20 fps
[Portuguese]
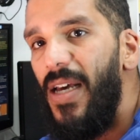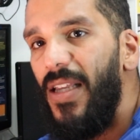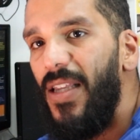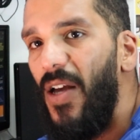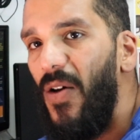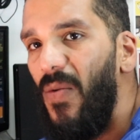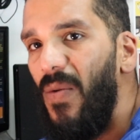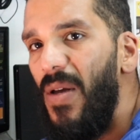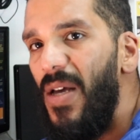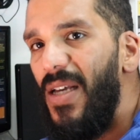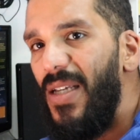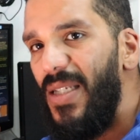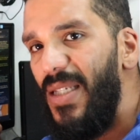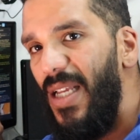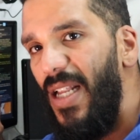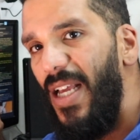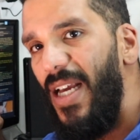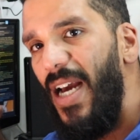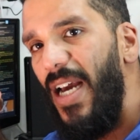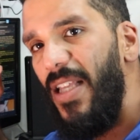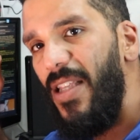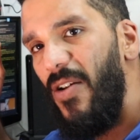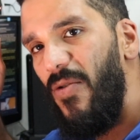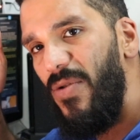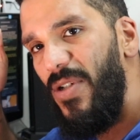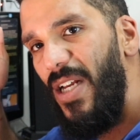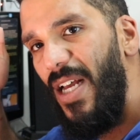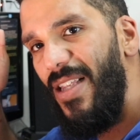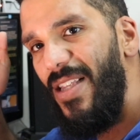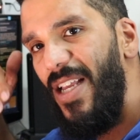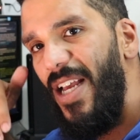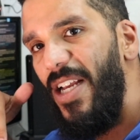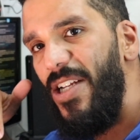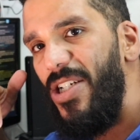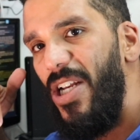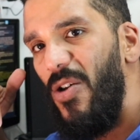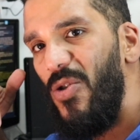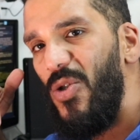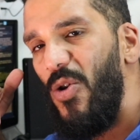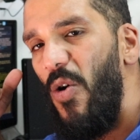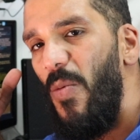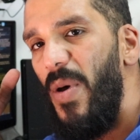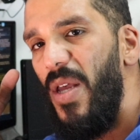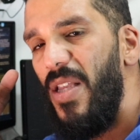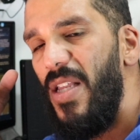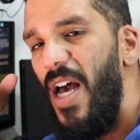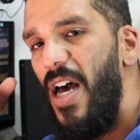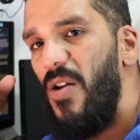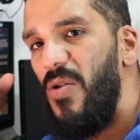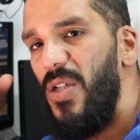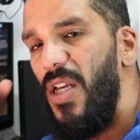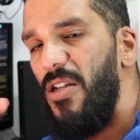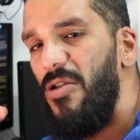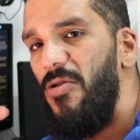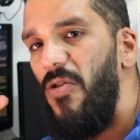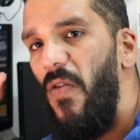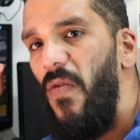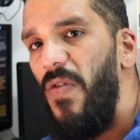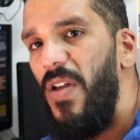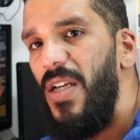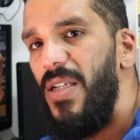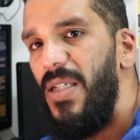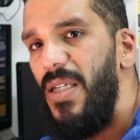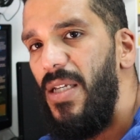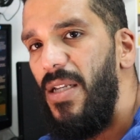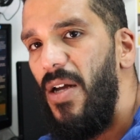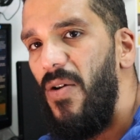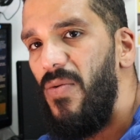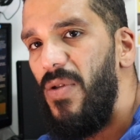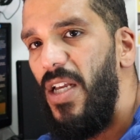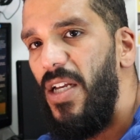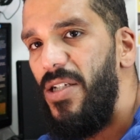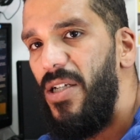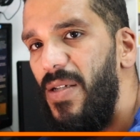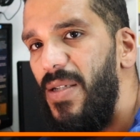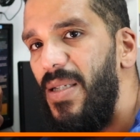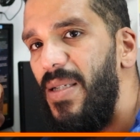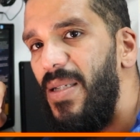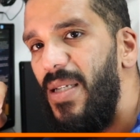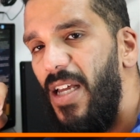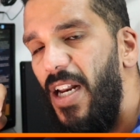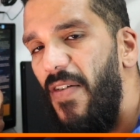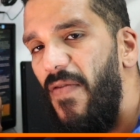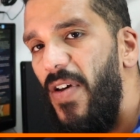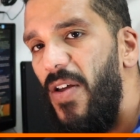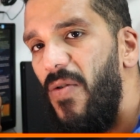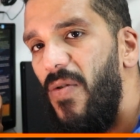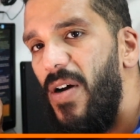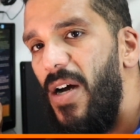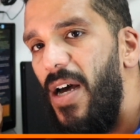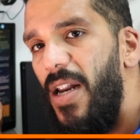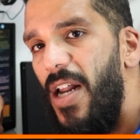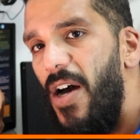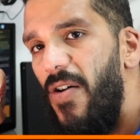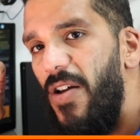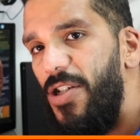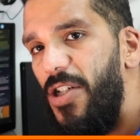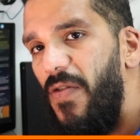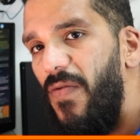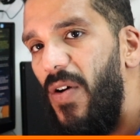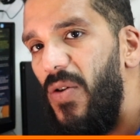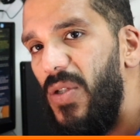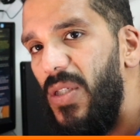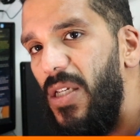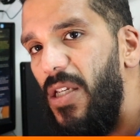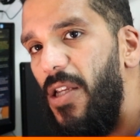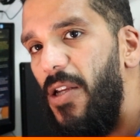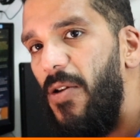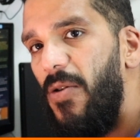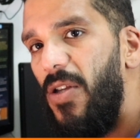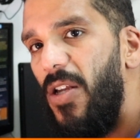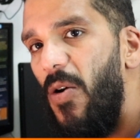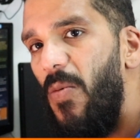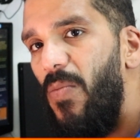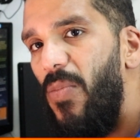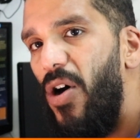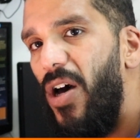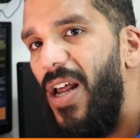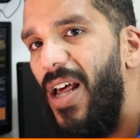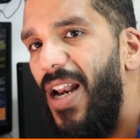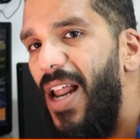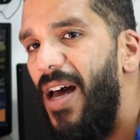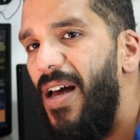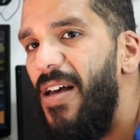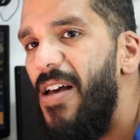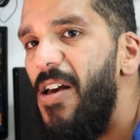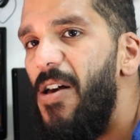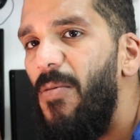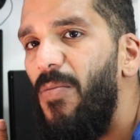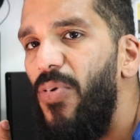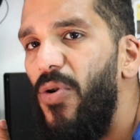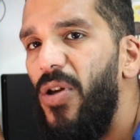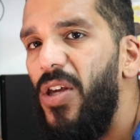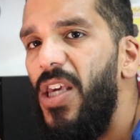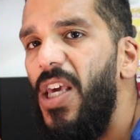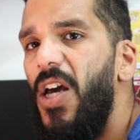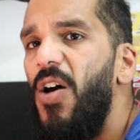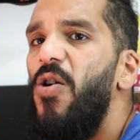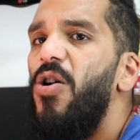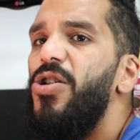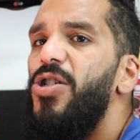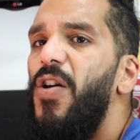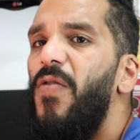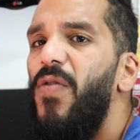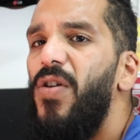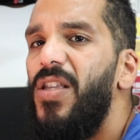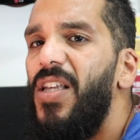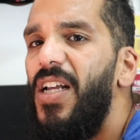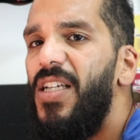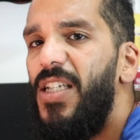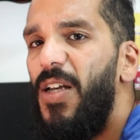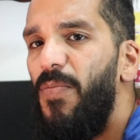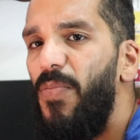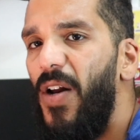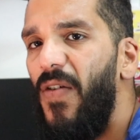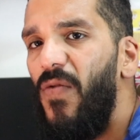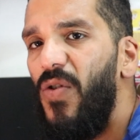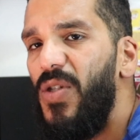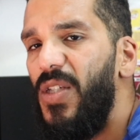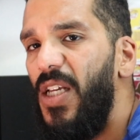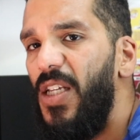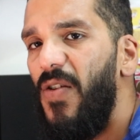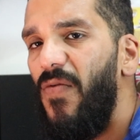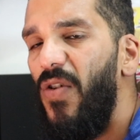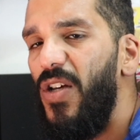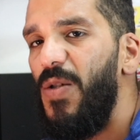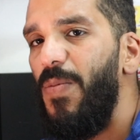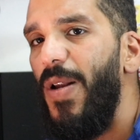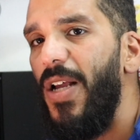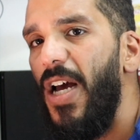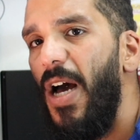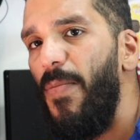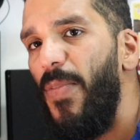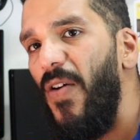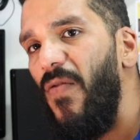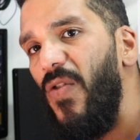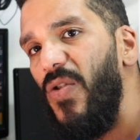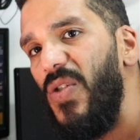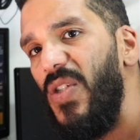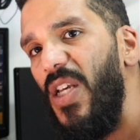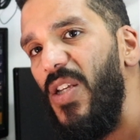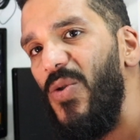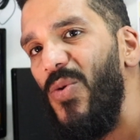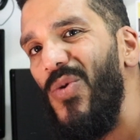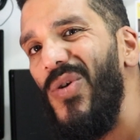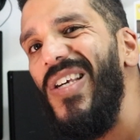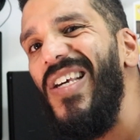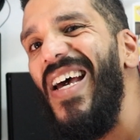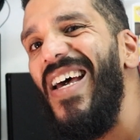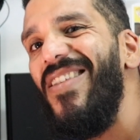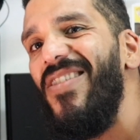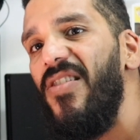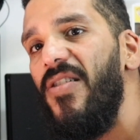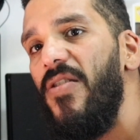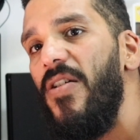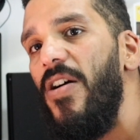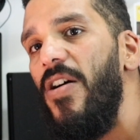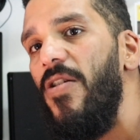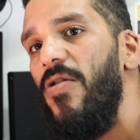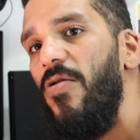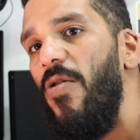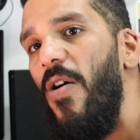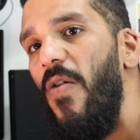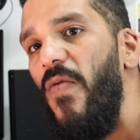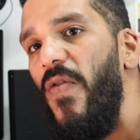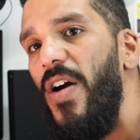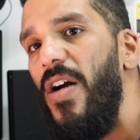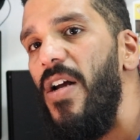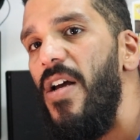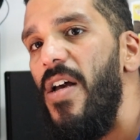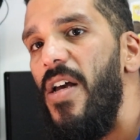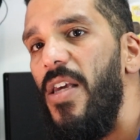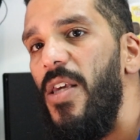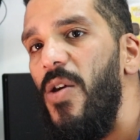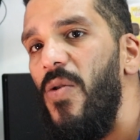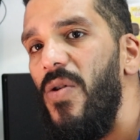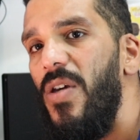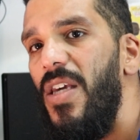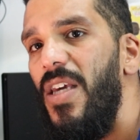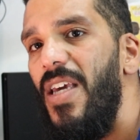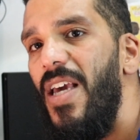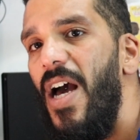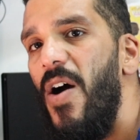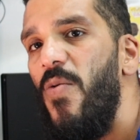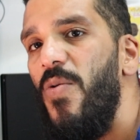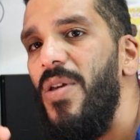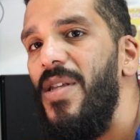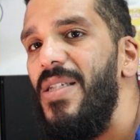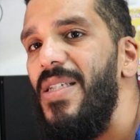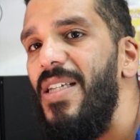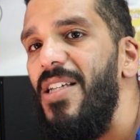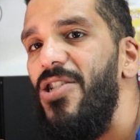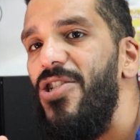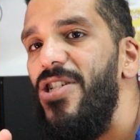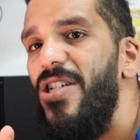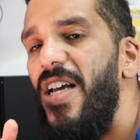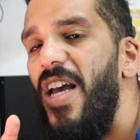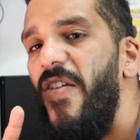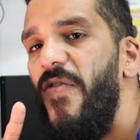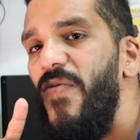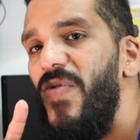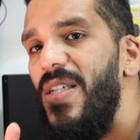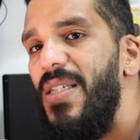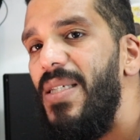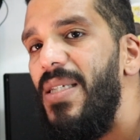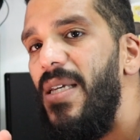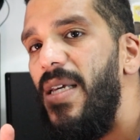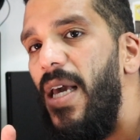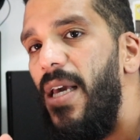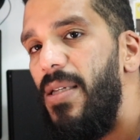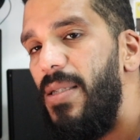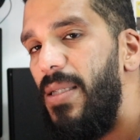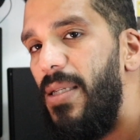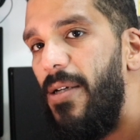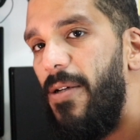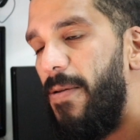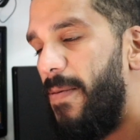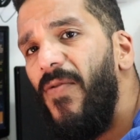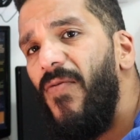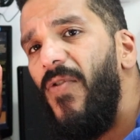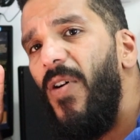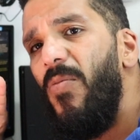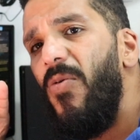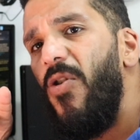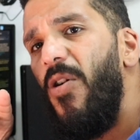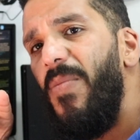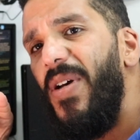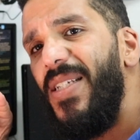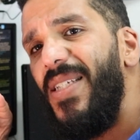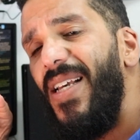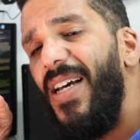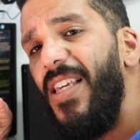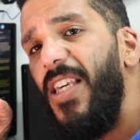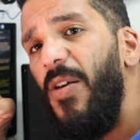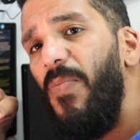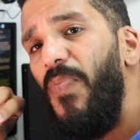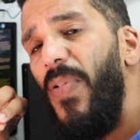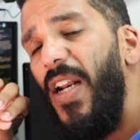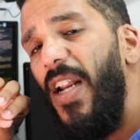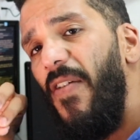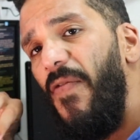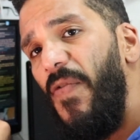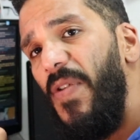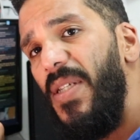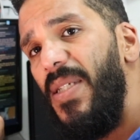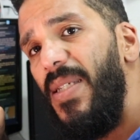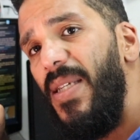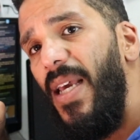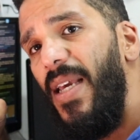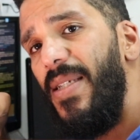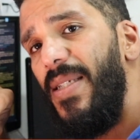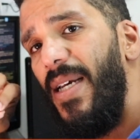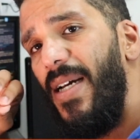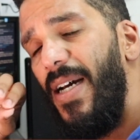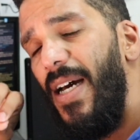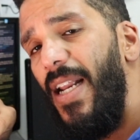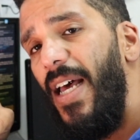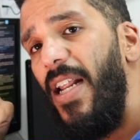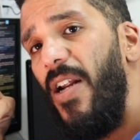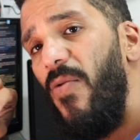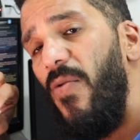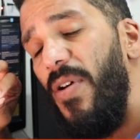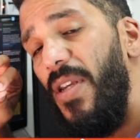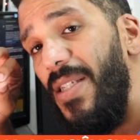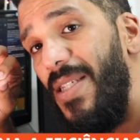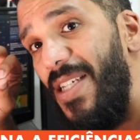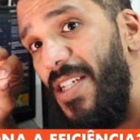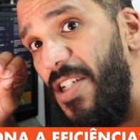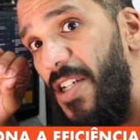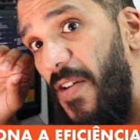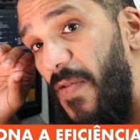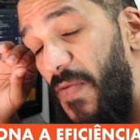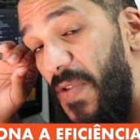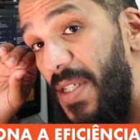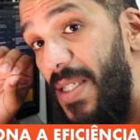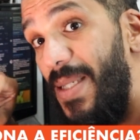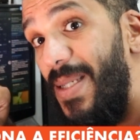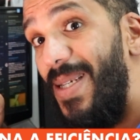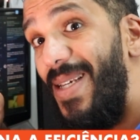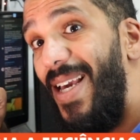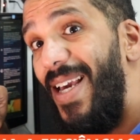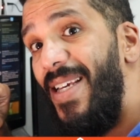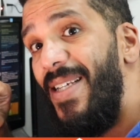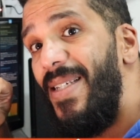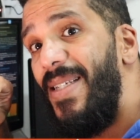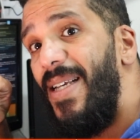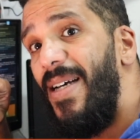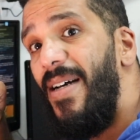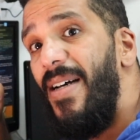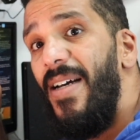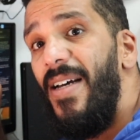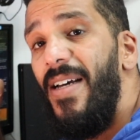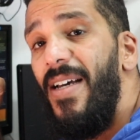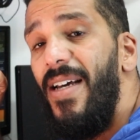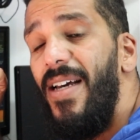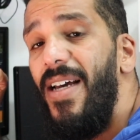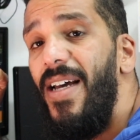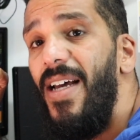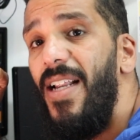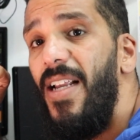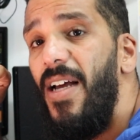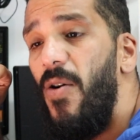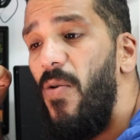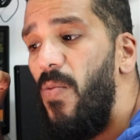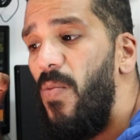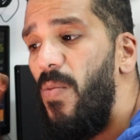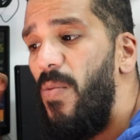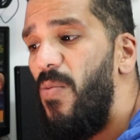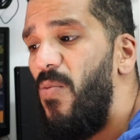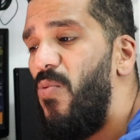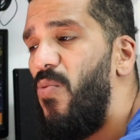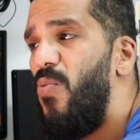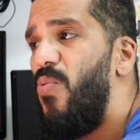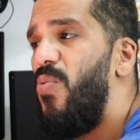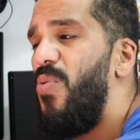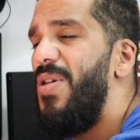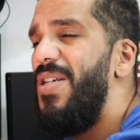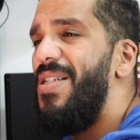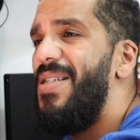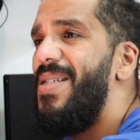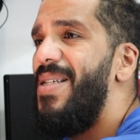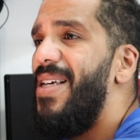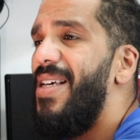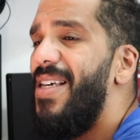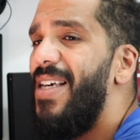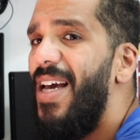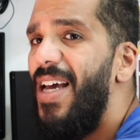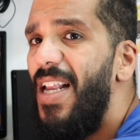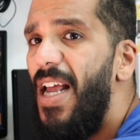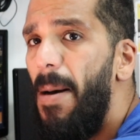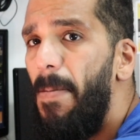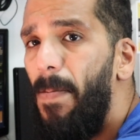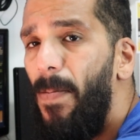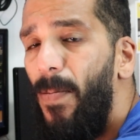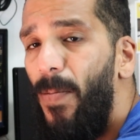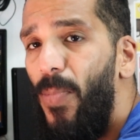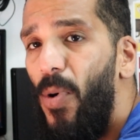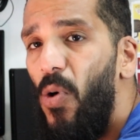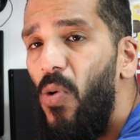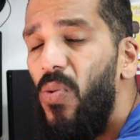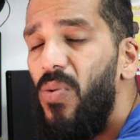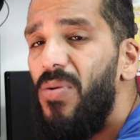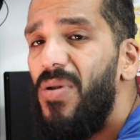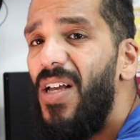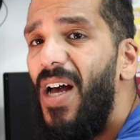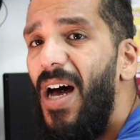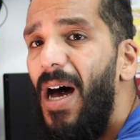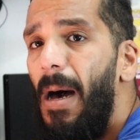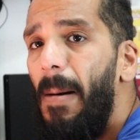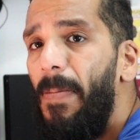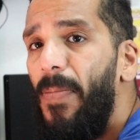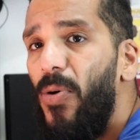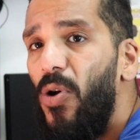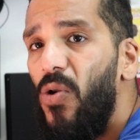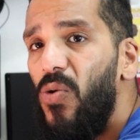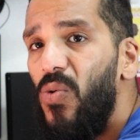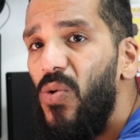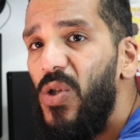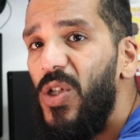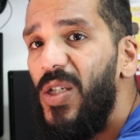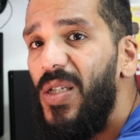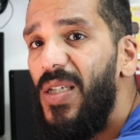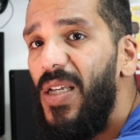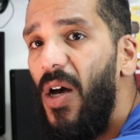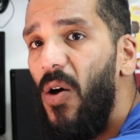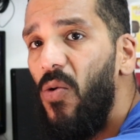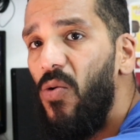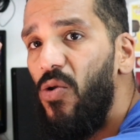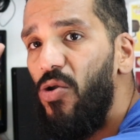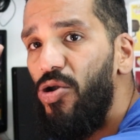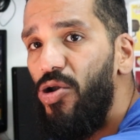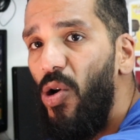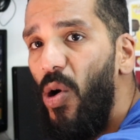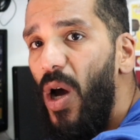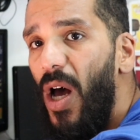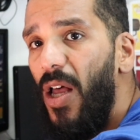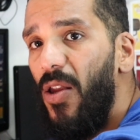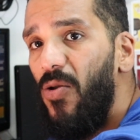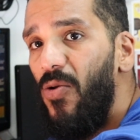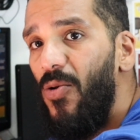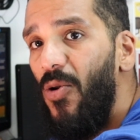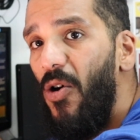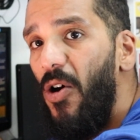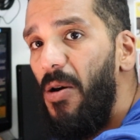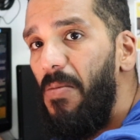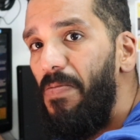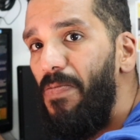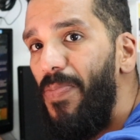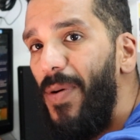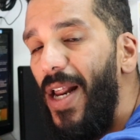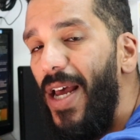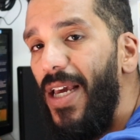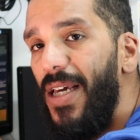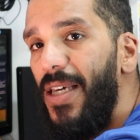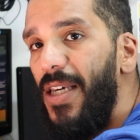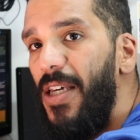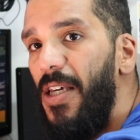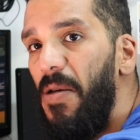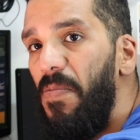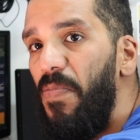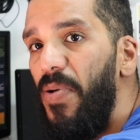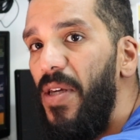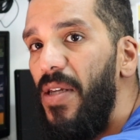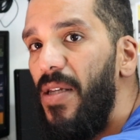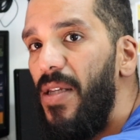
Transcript: Então se liga então, já deixa aí os comentários as dúvidas e não deixa deixe de se inscrever no canal e ativar o sininho. Então bora lá, porque hoje eu vou trazer para vocês, eu vou explicar para vocês o que é turnover e o que é o índice de eficiência. Vamos começar aqui pela eficiência. Galera, o índice de eficiência, ele é um, um, um índice que ele aponta a produção do jogador para a equipe.